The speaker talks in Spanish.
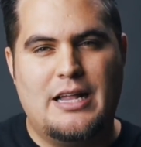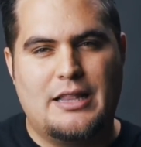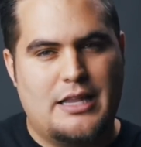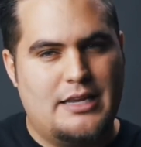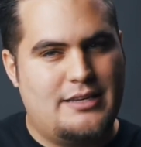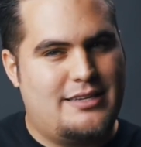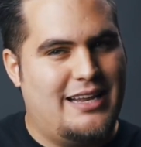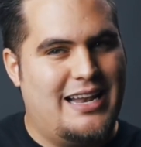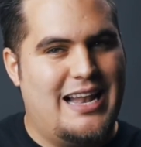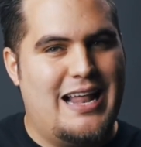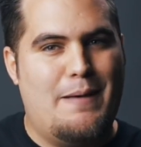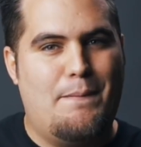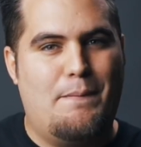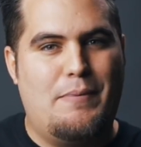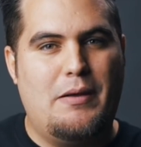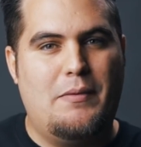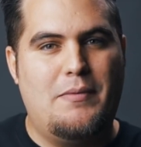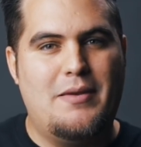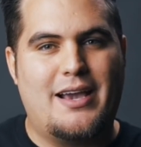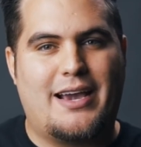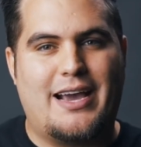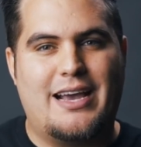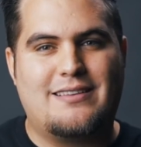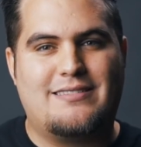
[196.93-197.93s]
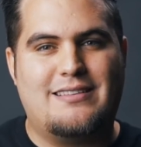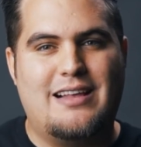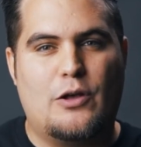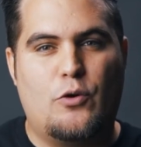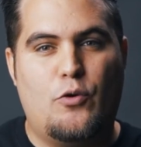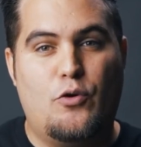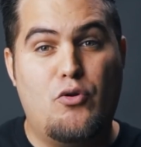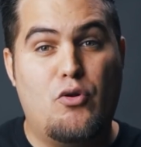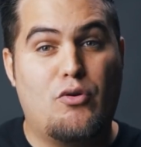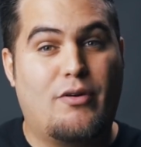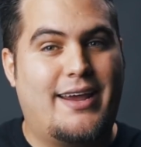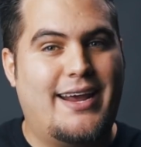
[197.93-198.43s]
Dice la Biblia que si
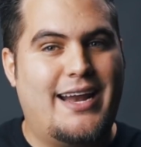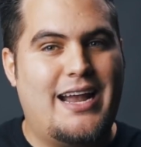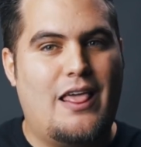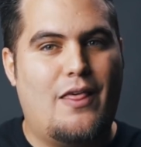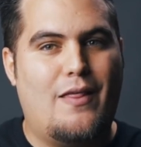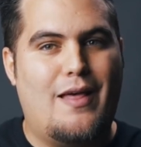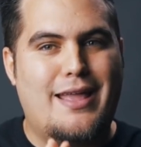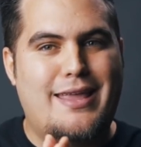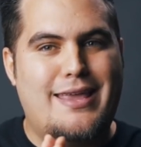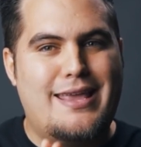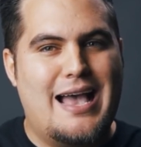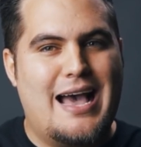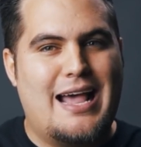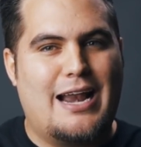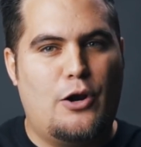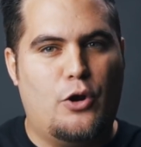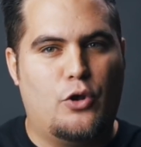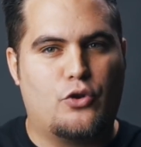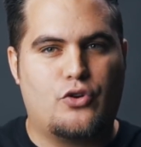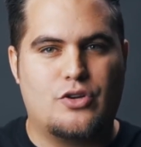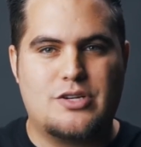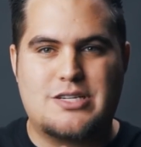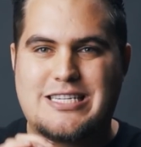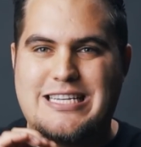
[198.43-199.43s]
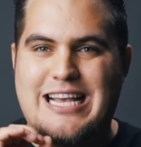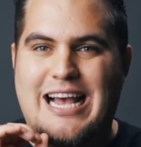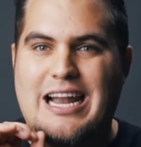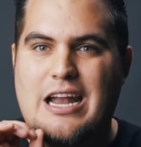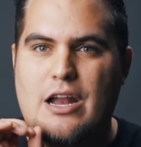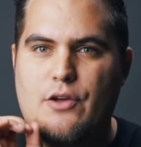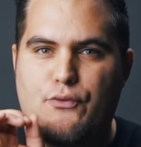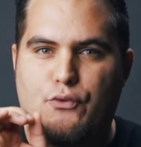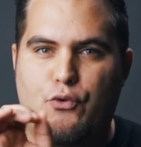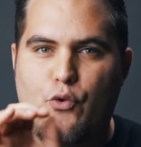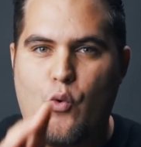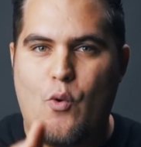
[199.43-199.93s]
alguno quiere dañarlos,
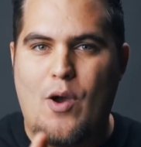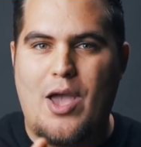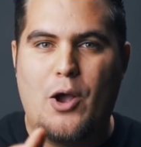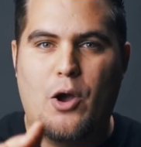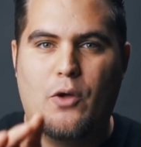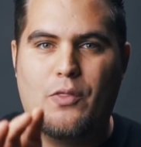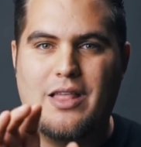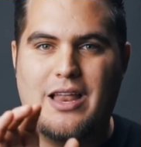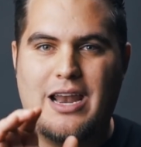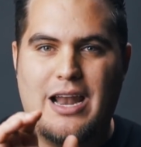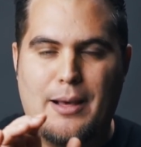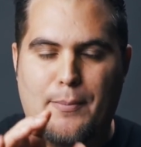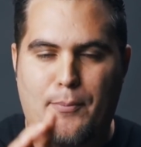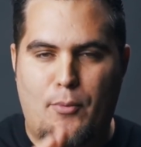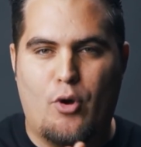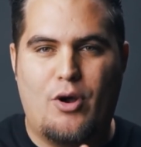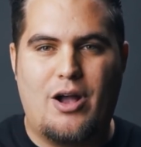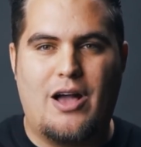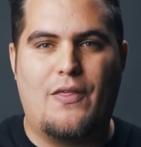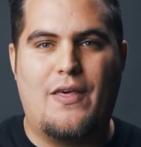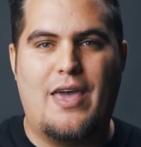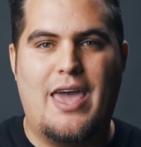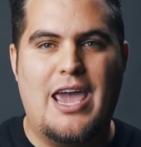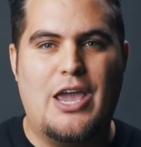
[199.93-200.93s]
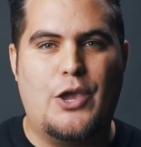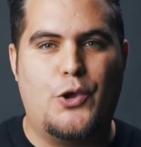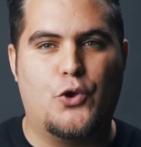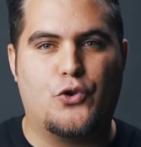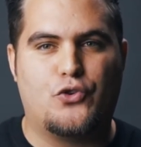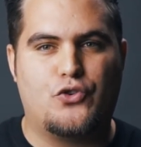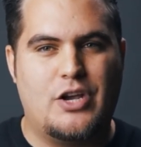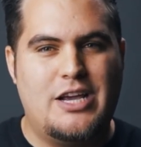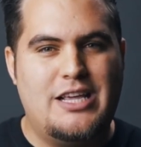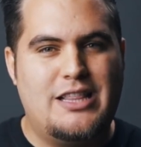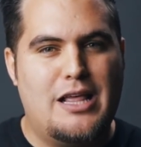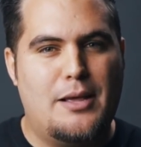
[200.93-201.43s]
sale fuego de la boca de
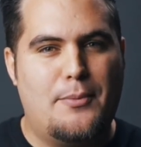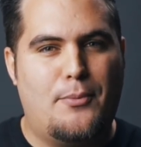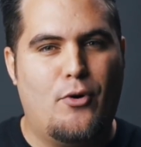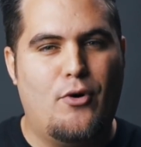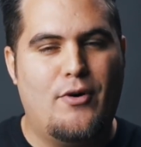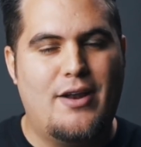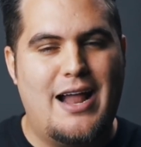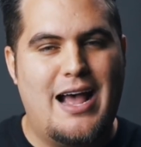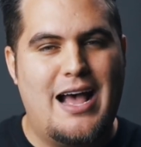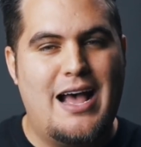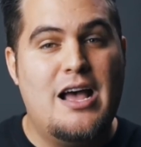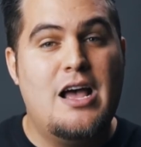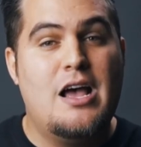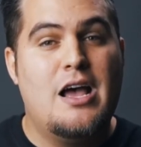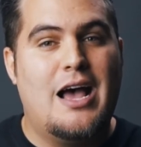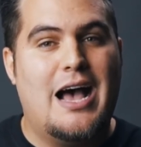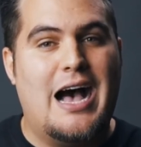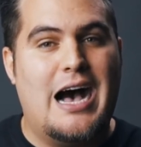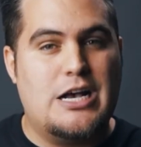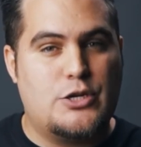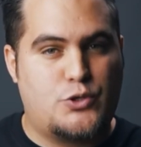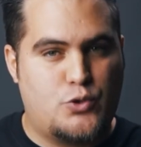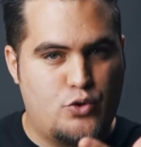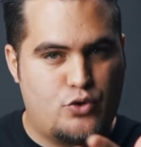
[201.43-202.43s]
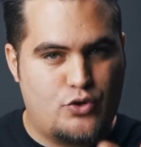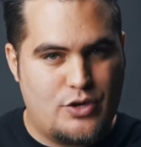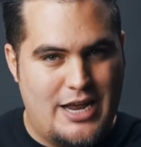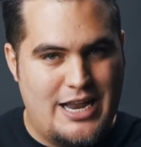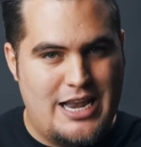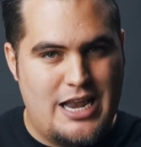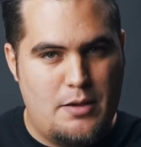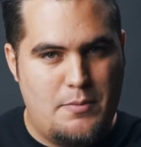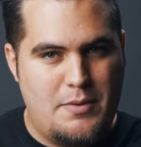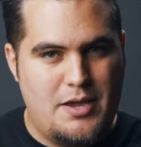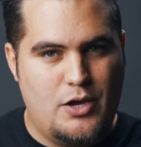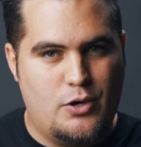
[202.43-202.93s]
ellos y devora a sus
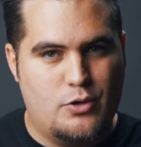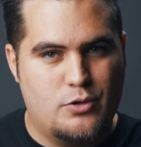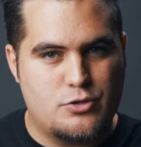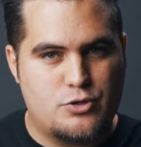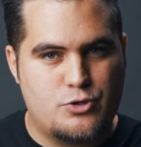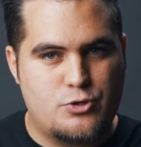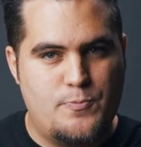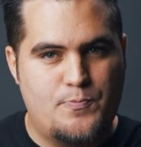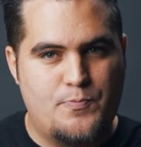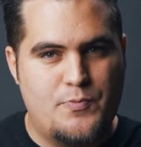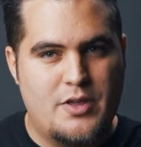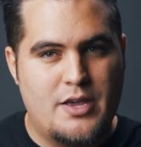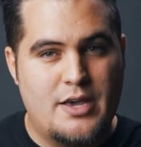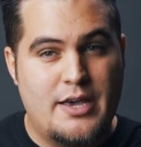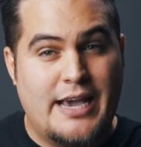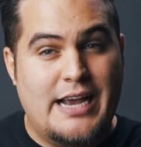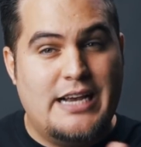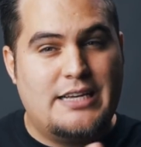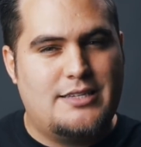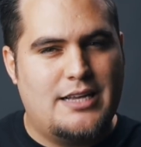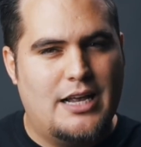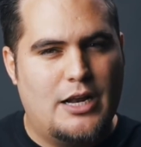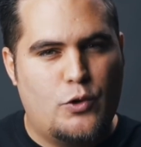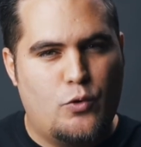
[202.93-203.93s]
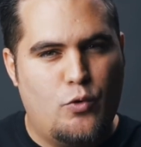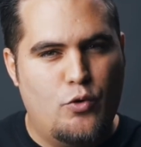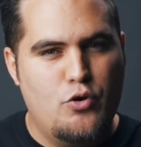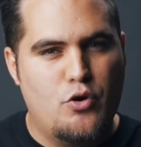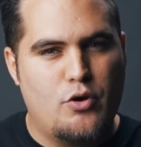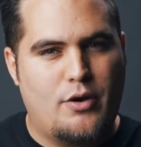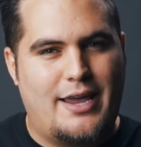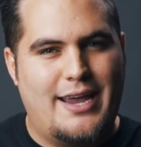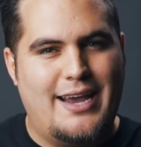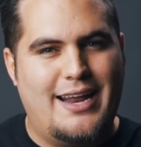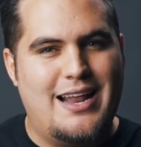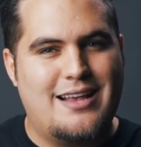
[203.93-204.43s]
enemigos. Y si
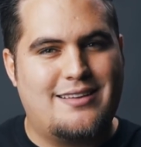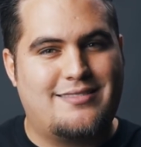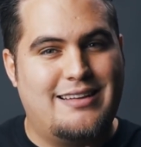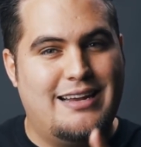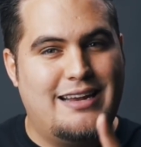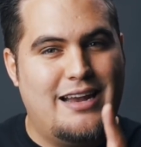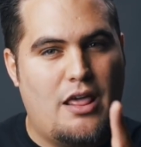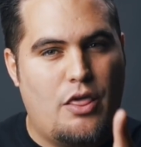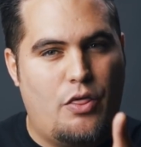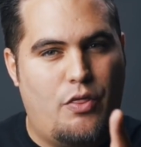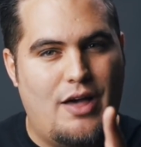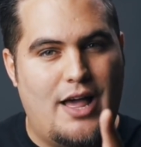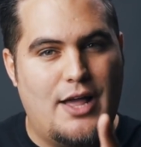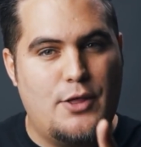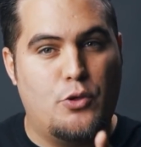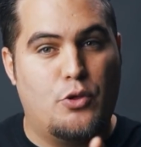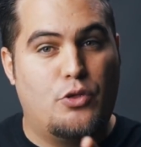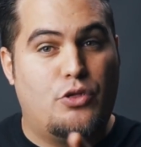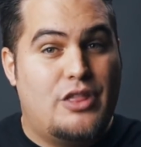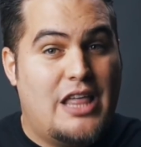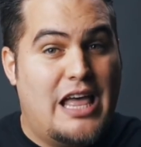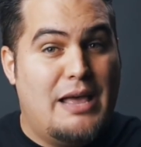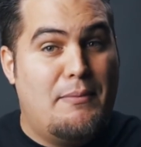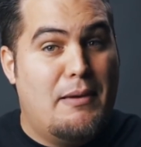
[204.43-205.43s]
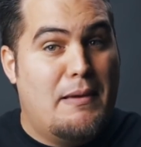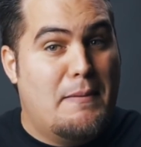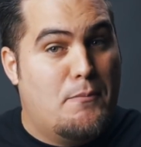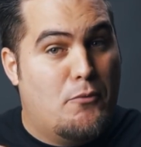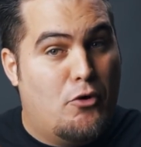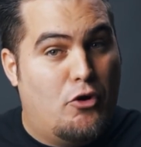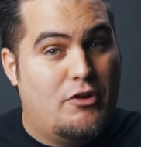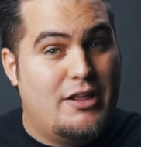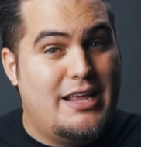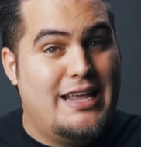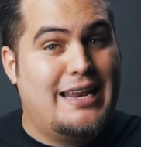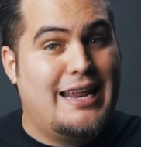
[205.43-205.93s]
alguno quiere hacerles daño, debe
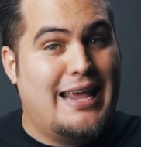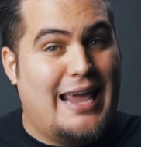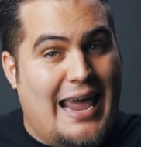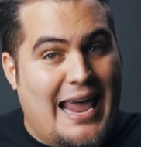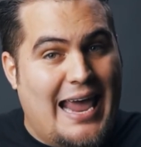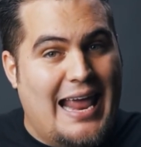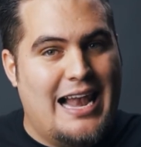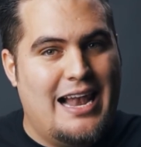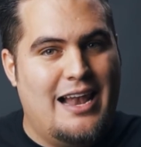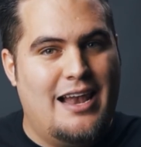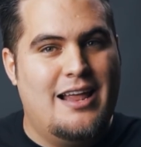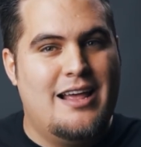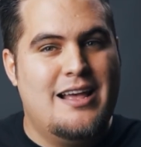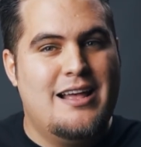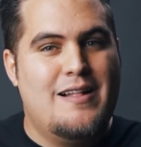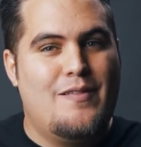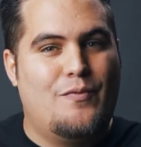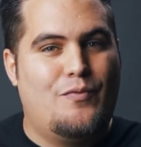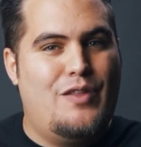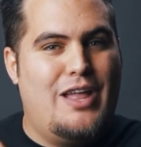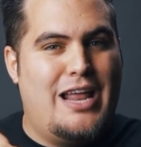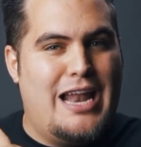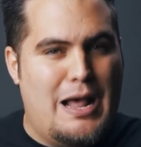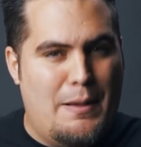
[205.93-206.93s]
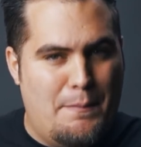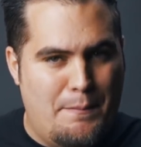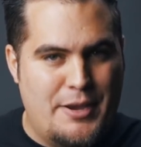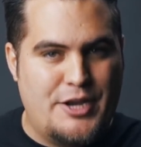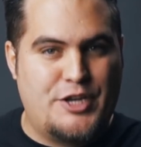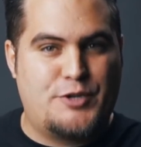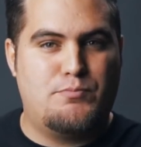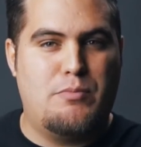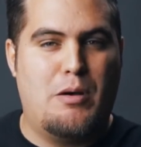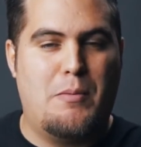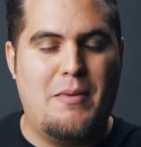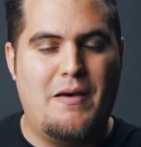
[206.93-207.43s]
morir él de la
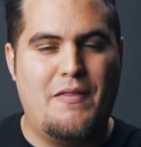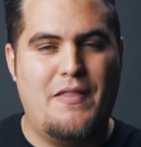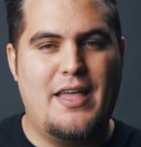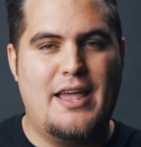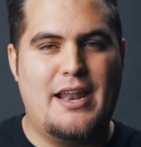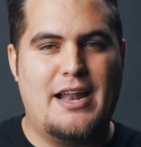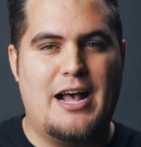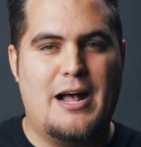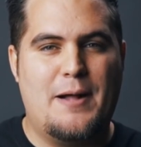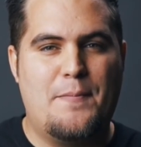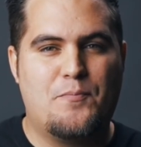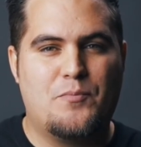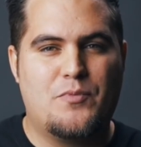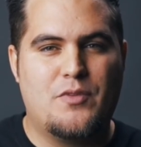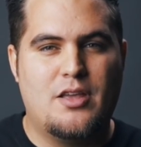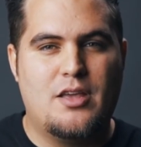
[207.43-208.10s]
misma manera.